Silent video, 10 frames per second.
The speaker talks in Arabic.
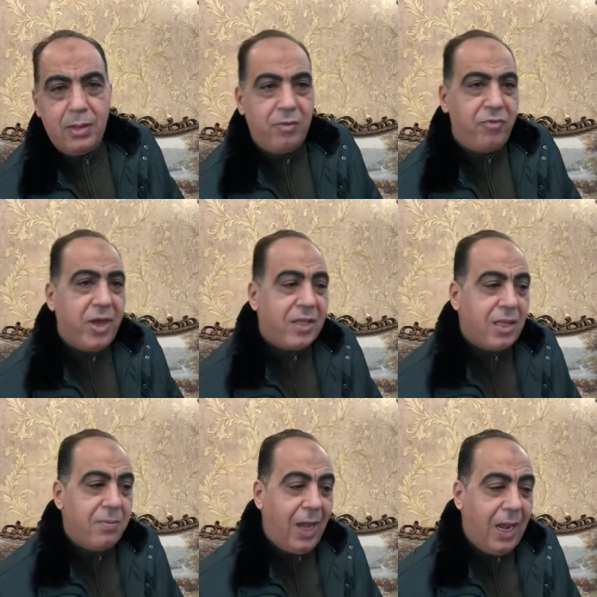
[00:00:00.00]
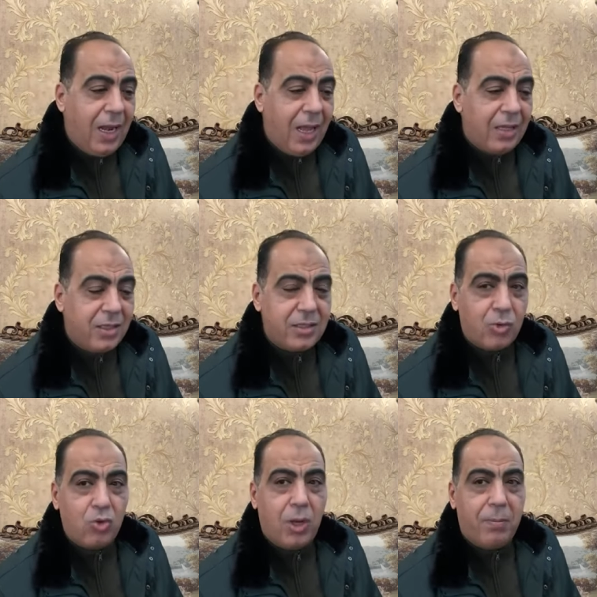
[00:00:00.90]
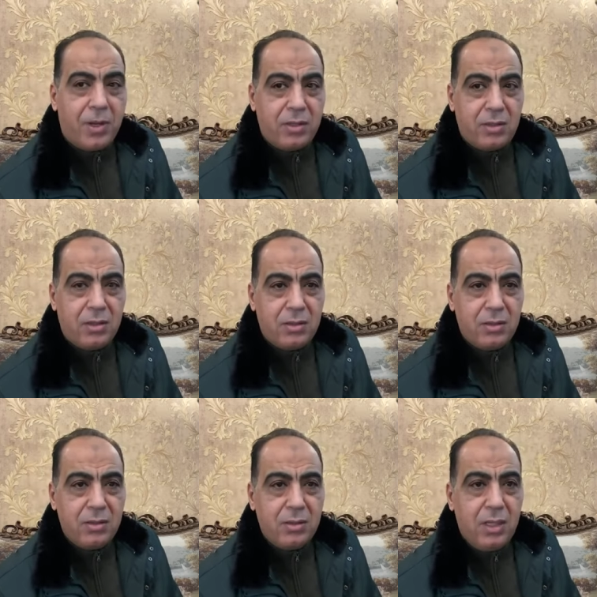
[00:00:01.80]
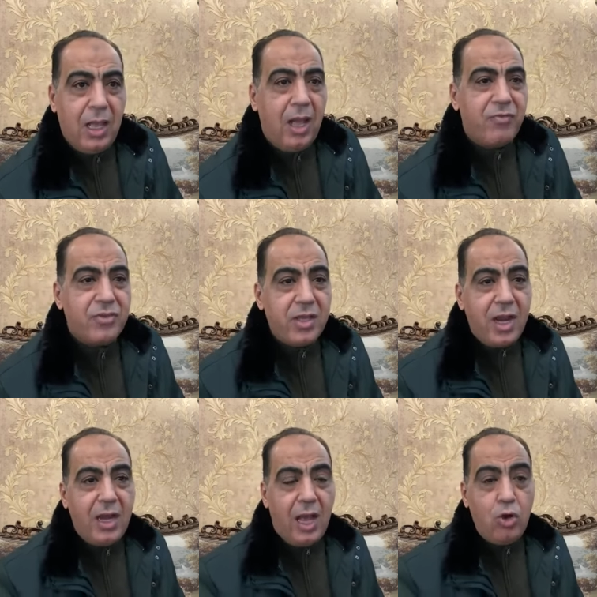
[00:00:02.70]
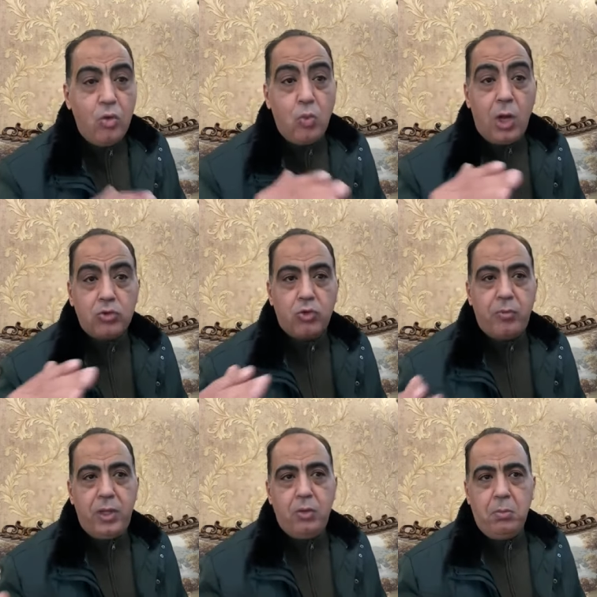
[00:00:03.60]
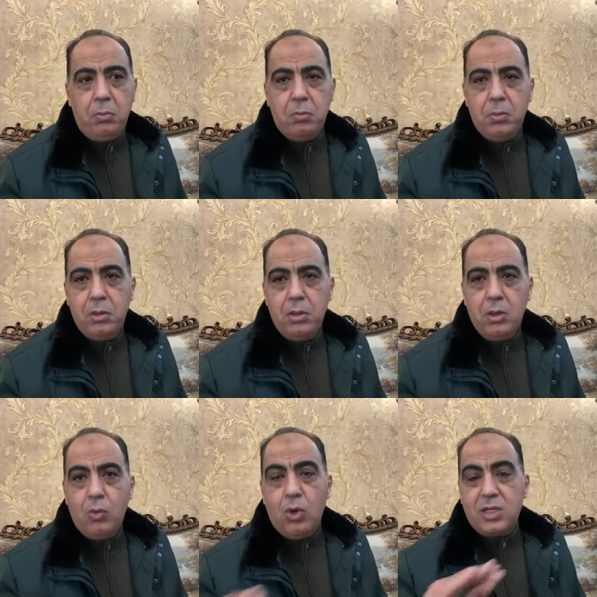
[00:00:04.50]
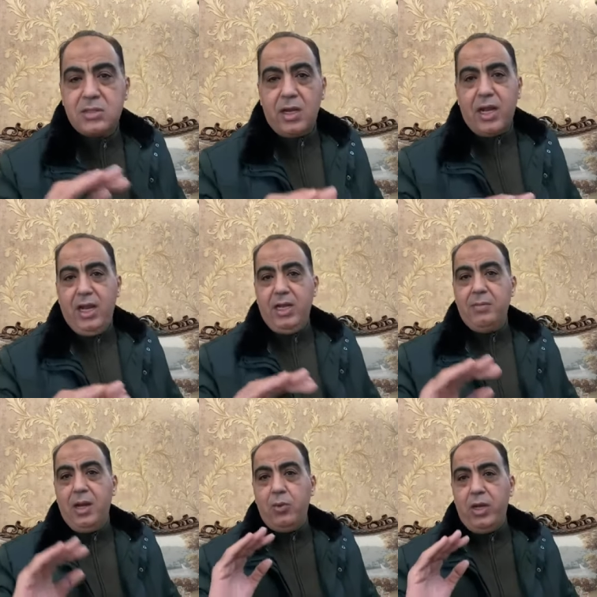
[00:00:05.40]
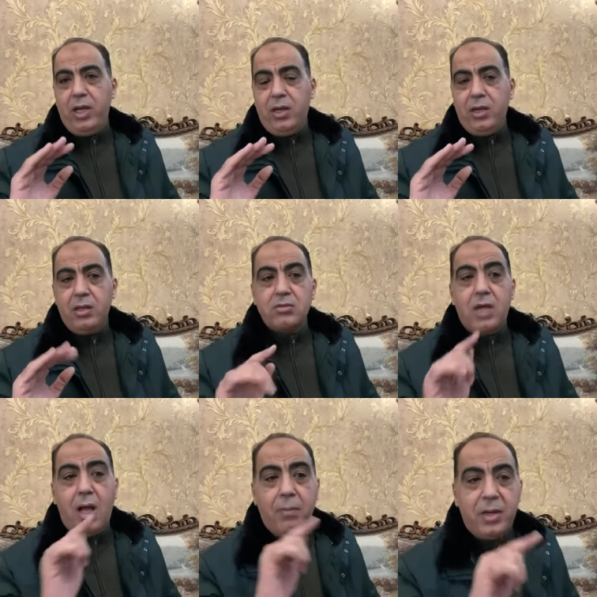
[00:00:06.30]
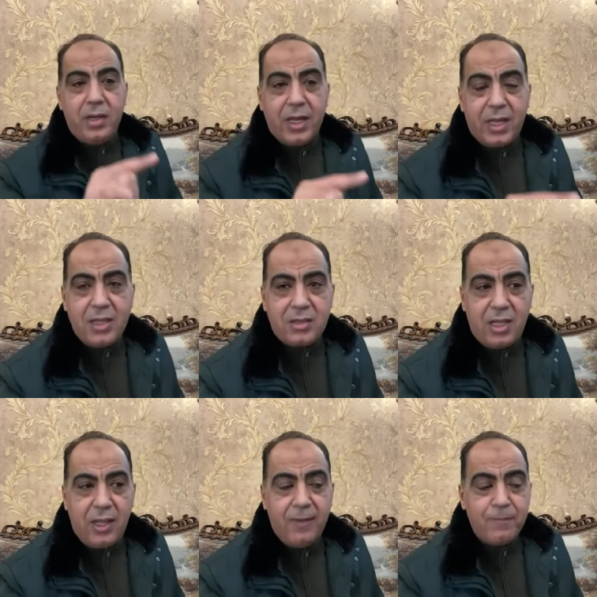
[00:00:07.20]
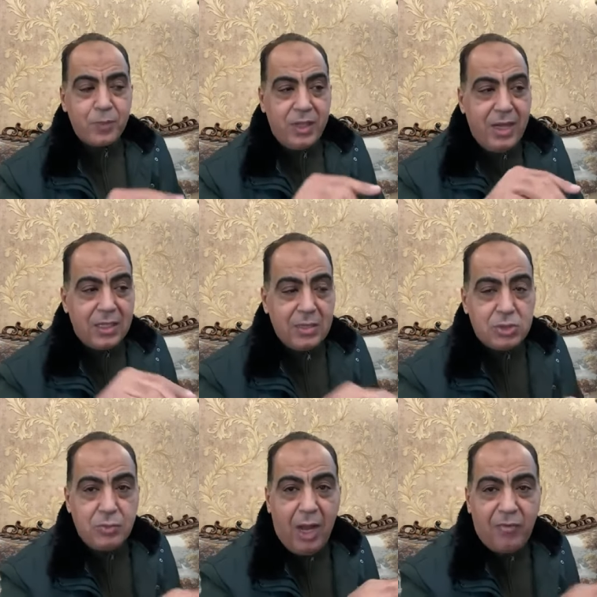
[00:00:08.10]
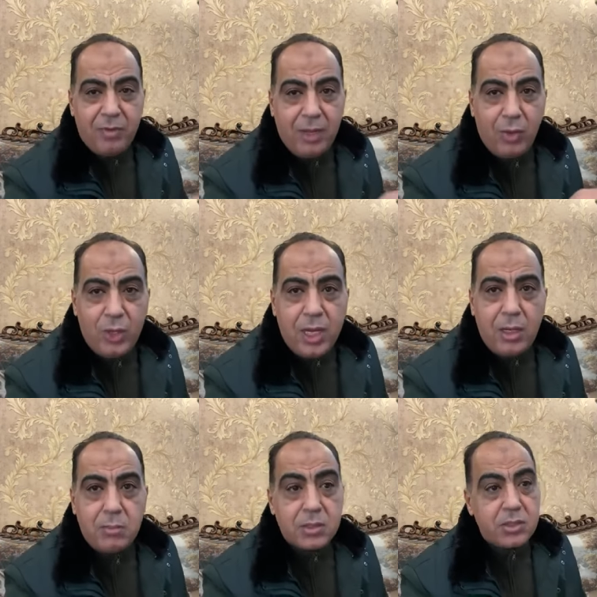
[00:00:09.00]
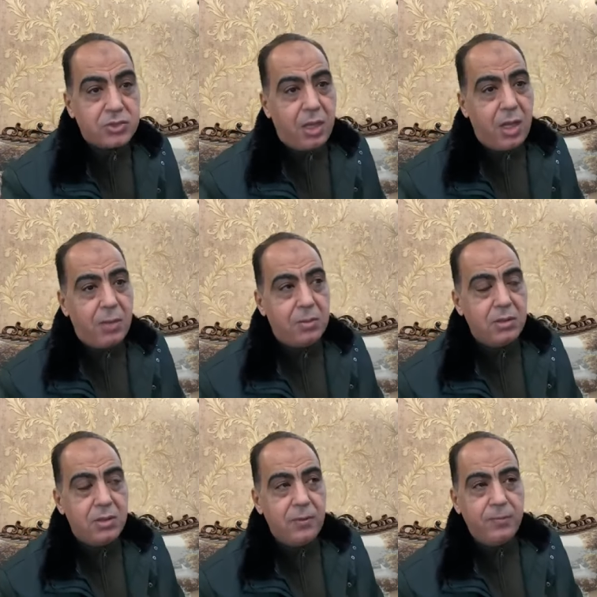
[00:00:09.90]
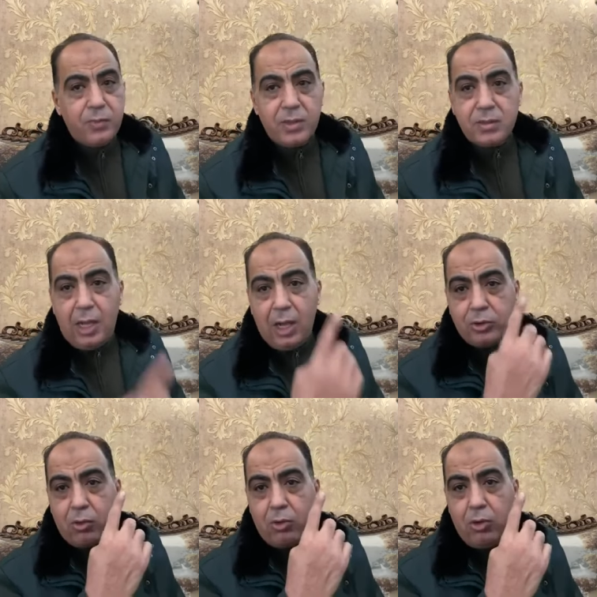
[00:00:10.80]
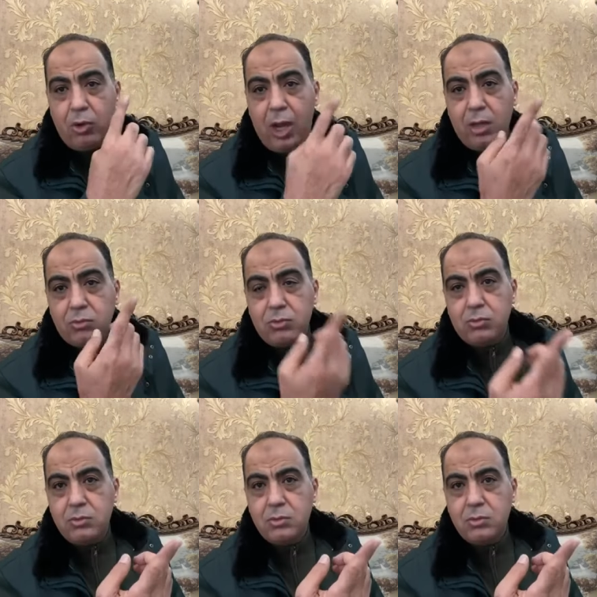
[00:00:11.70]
فرقه المحله خدتك وكبرتك افتر انا عليهم واغدر بيهم ولا صار راجع للمقاولين ضامن انك انت انها تمشي معاك في المقاولين ما انتش ضامن ده ده كله عنده